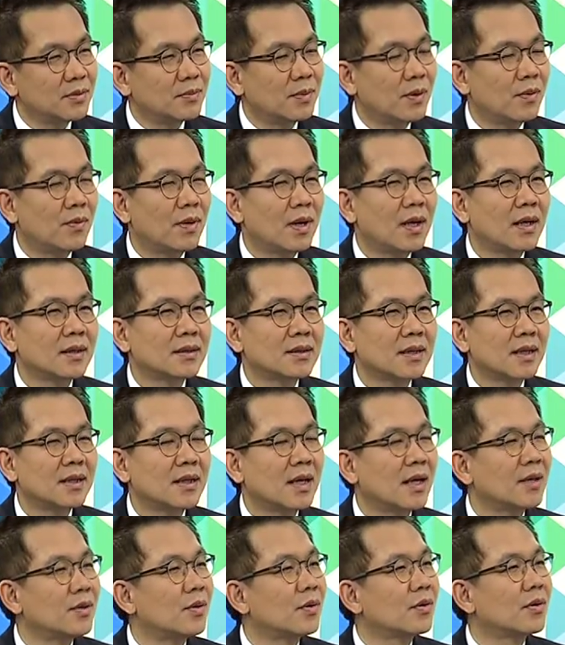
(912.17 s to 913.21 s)
เพราะว่าท่าน
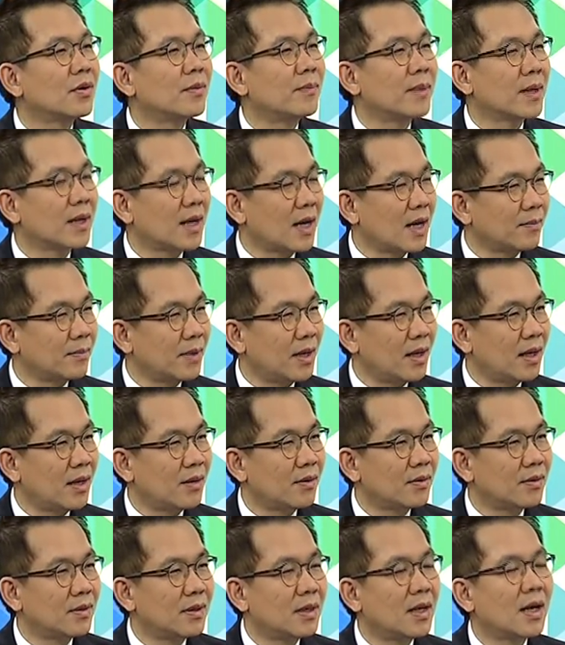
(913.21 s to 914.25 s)
นายกก็ประกาศไปแล้ว
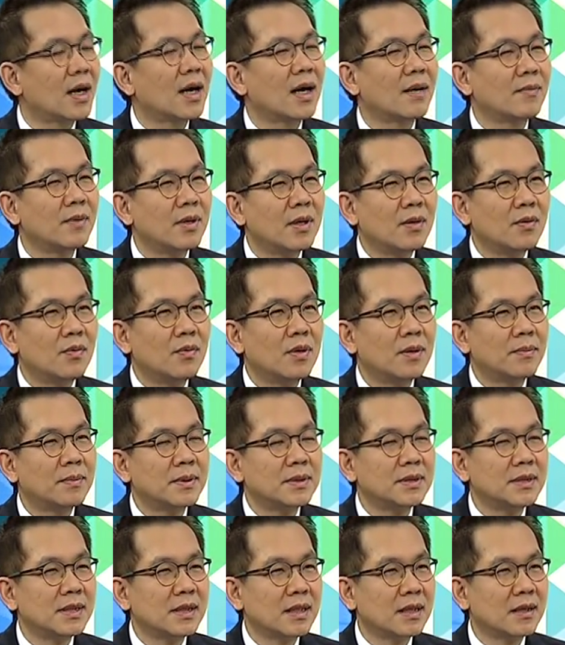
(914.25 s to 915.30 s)
นะครับว่าพฤ
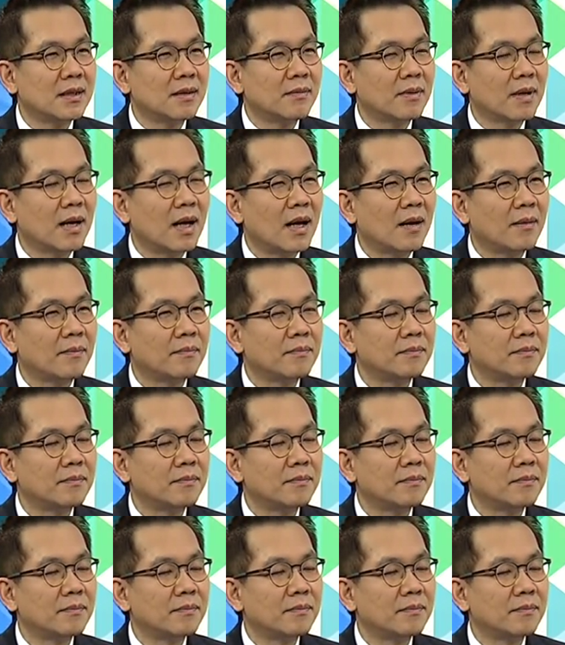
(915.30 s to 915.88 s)
ศจิกา